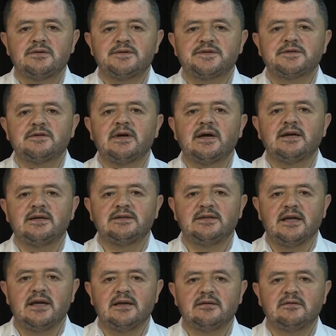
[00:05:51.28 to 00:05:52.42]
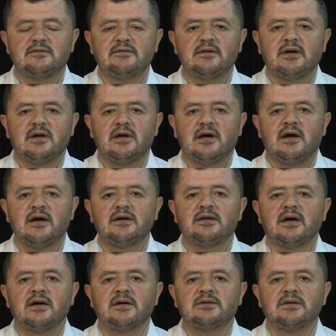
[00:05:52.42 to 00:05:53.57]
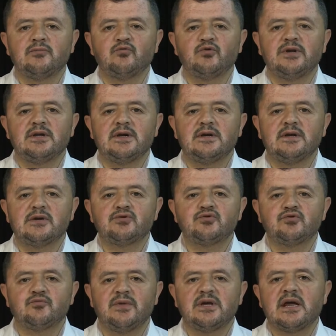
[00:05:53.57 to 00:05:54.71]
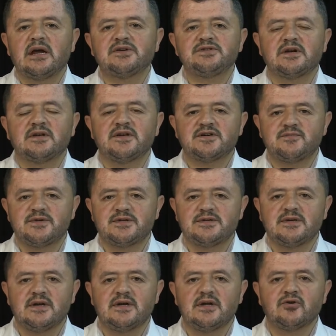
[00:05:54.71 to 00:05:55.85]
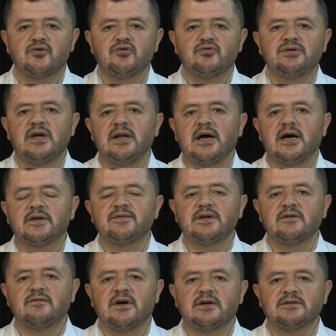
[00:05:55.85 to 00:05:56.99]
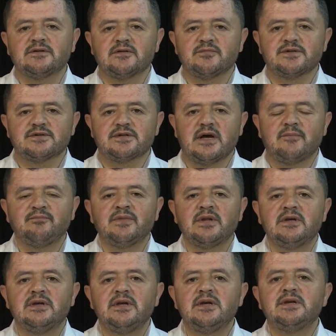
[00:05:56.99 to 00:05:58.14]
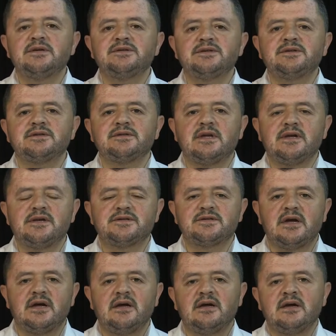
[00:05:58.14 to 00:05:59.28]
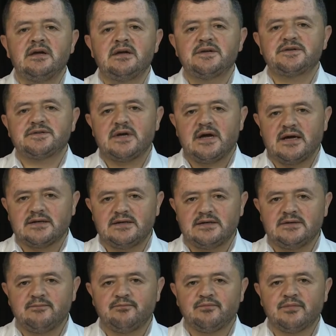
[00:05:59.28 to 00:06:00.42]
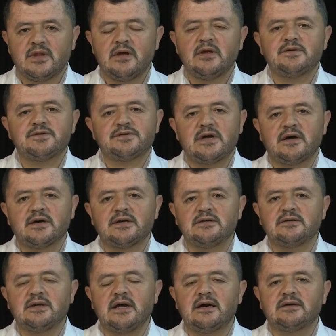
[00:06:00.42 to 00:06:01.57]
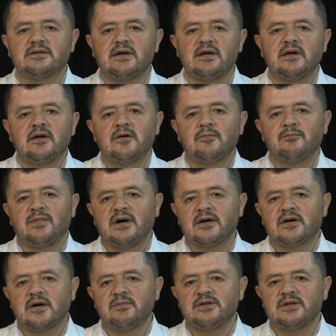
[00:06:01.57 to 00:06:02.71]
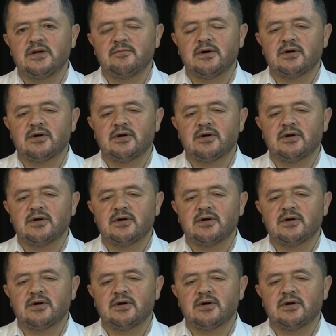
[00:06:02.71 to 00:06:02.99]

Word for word: sırayla değil. Aynı anda bu ileriye sürme gerçekleşmesi gerekiyor del harfine vardığımızda. İkincisinde ise sakin, sakinlerde makabline